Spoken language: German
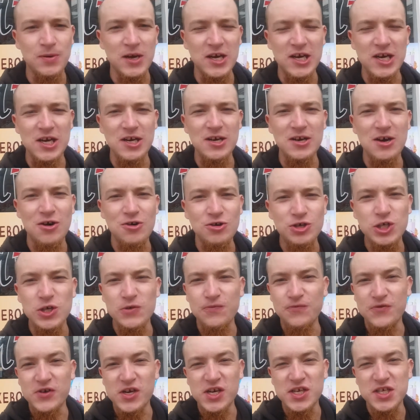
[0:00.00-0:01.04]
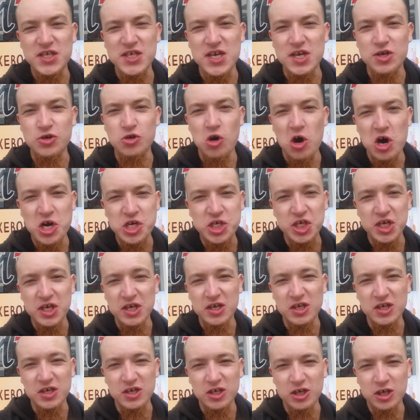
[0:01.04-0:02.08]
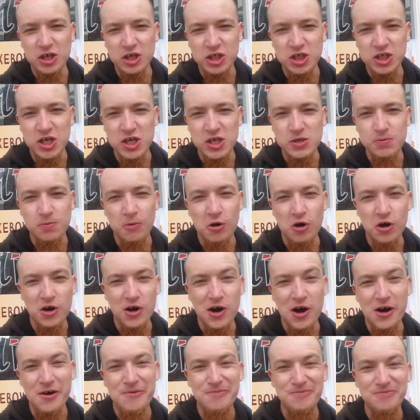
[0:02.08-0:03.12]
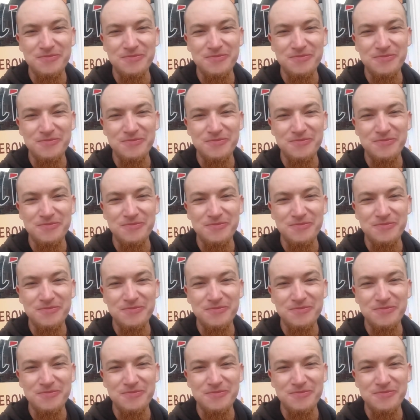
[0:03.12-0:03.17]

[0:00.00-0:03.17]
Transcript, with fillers: schmeckt genauso wie dieser deutsche äh, Cheeseburger.